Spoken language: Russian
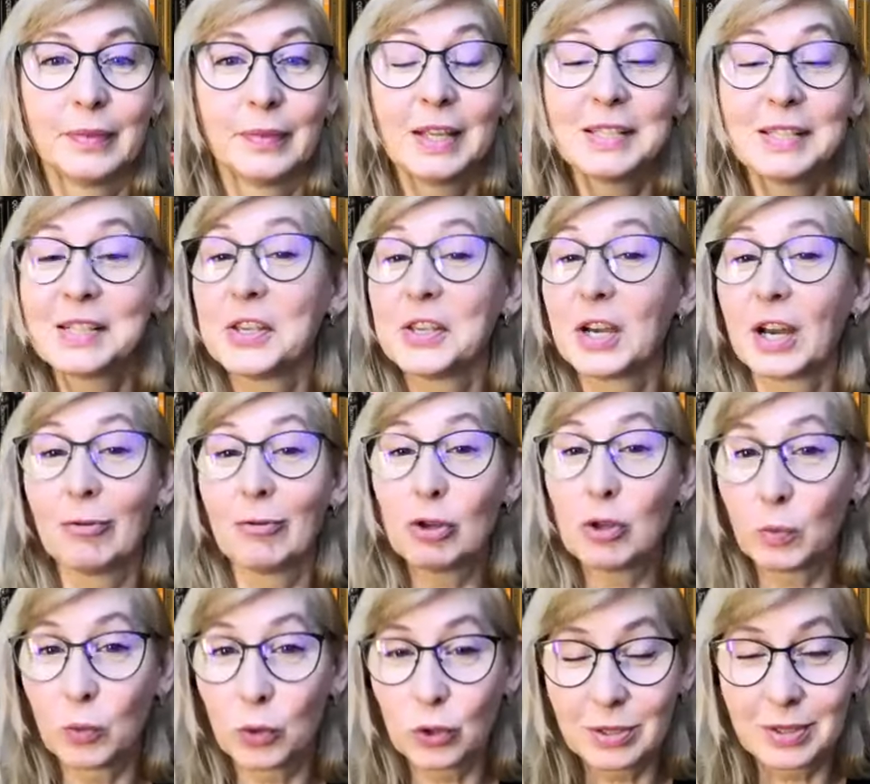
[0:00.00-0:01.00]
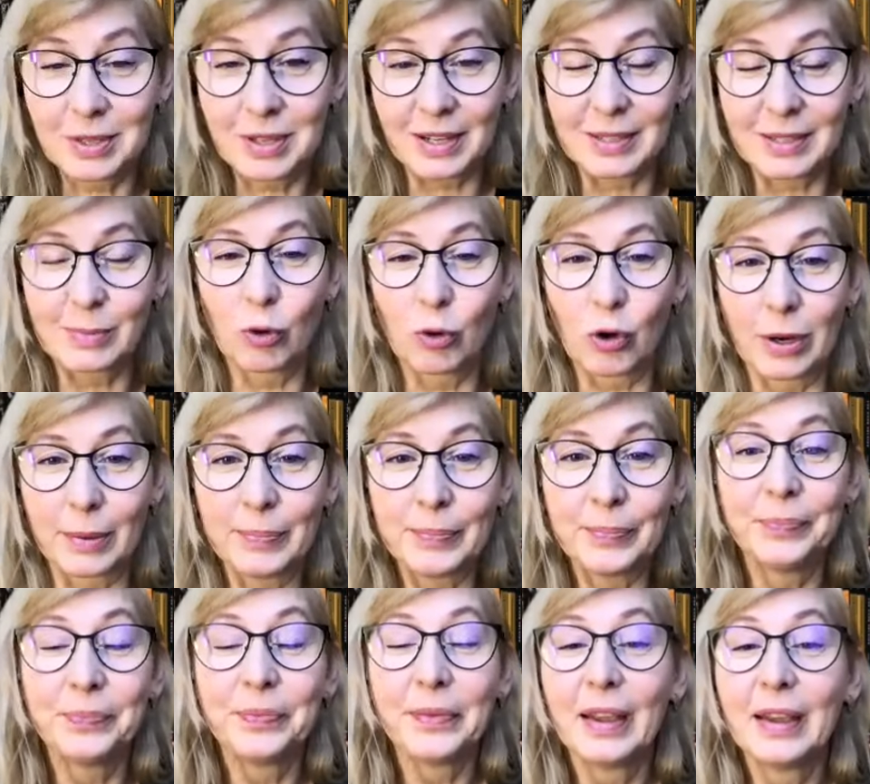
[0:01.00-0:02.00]
Если никого не будет на разборы,
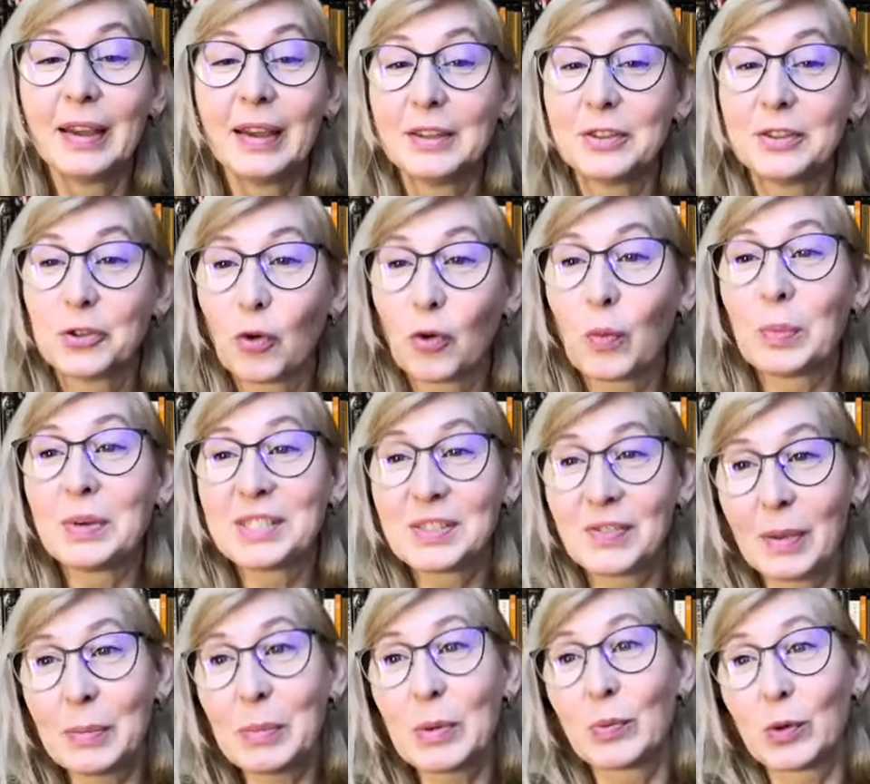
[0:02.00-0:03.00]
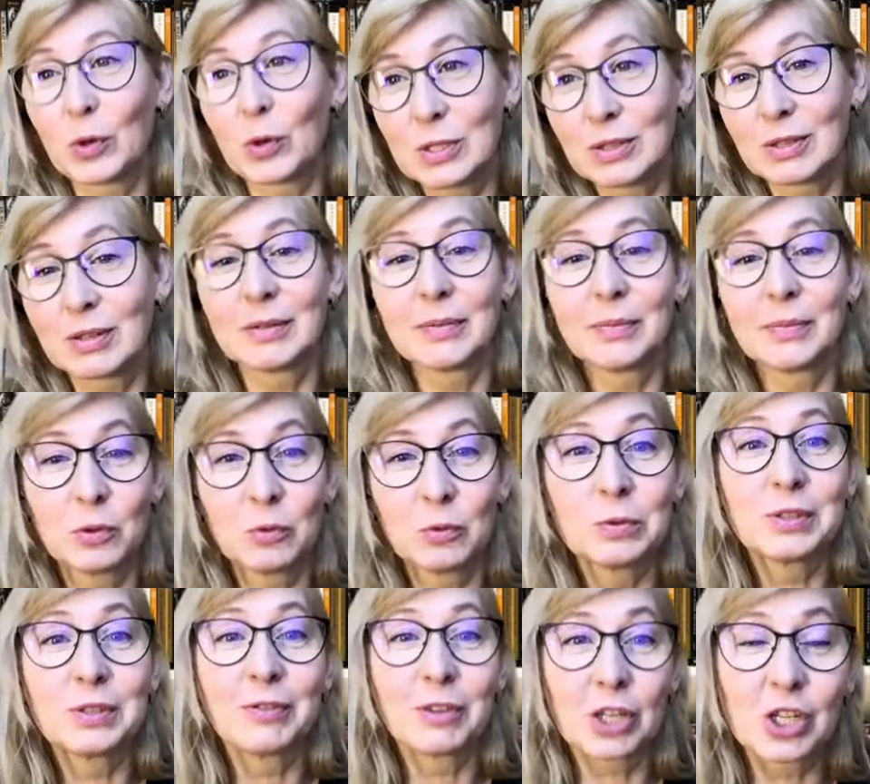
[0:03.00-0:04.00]
то мы с вами просто
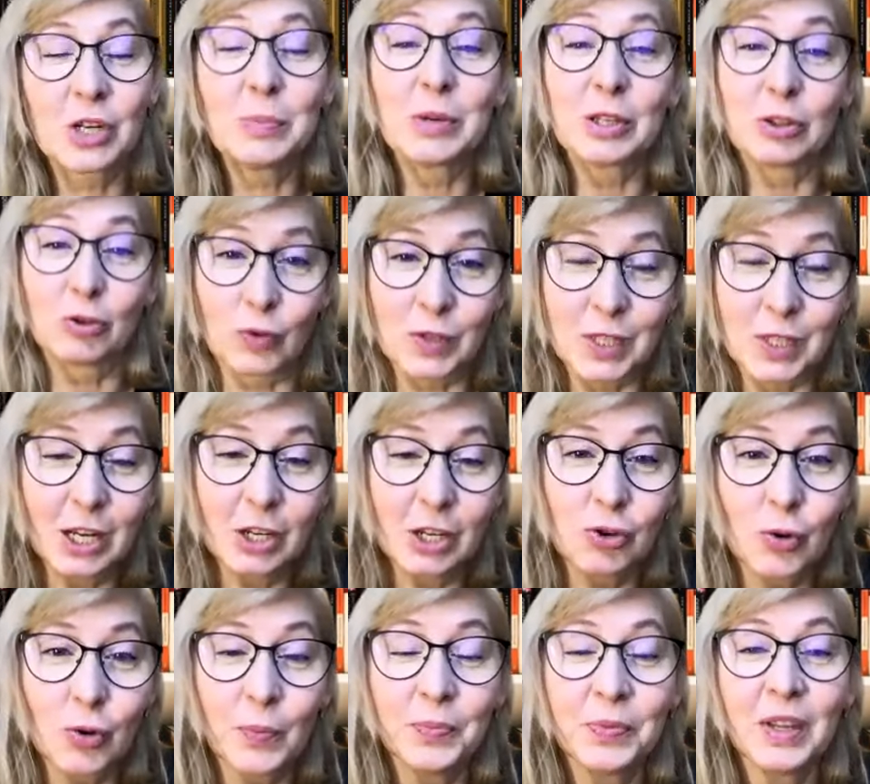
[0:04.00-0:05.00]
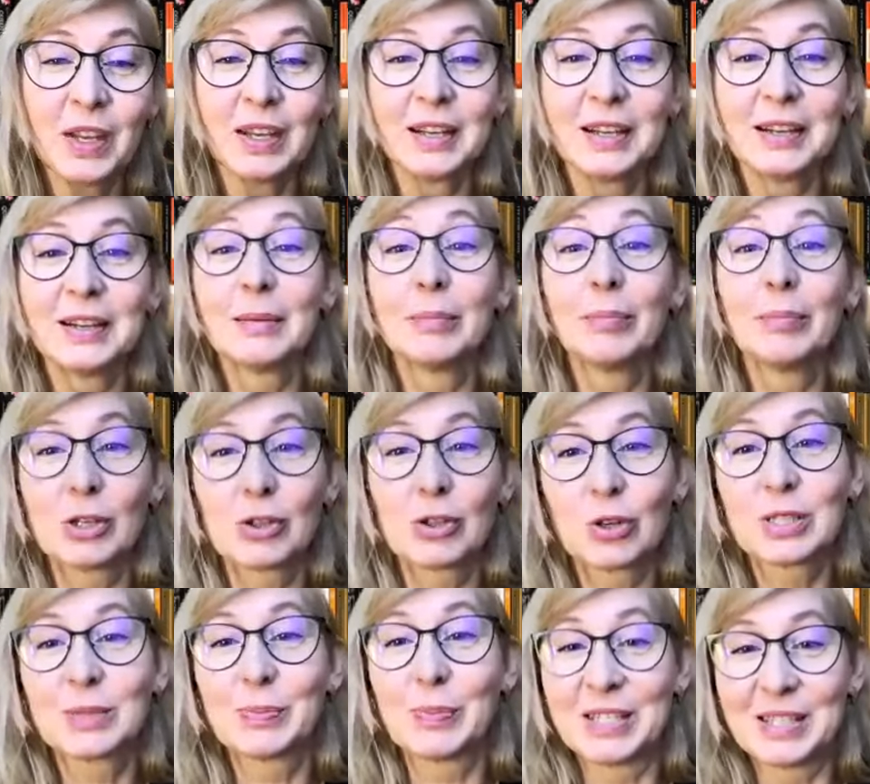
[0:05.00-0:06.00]
ну, завершим эту встречу. Э,
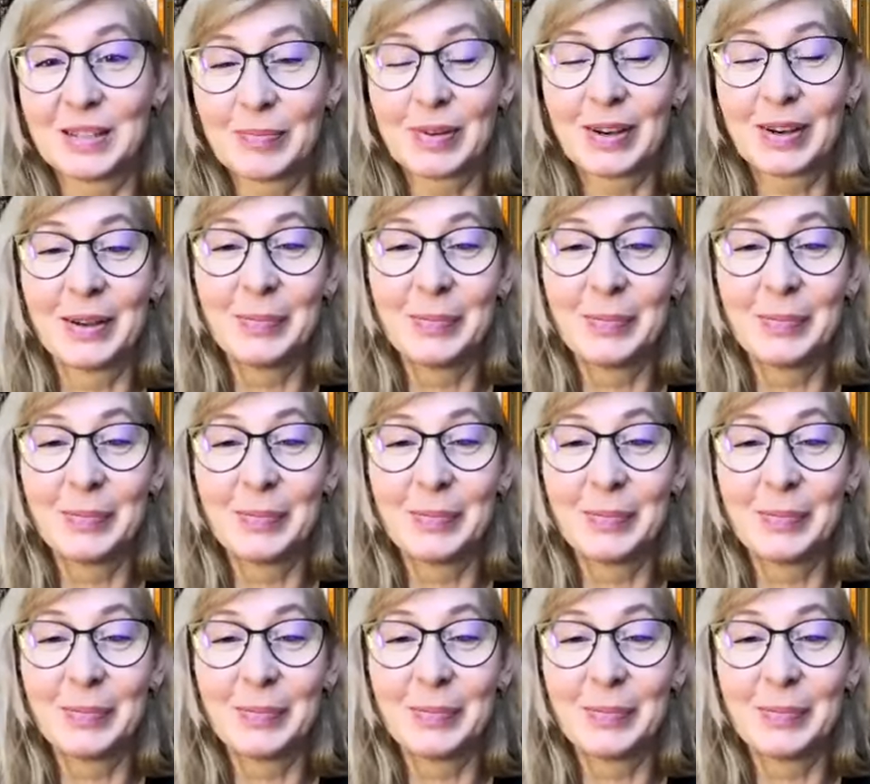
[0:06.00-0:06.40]
большое спасибо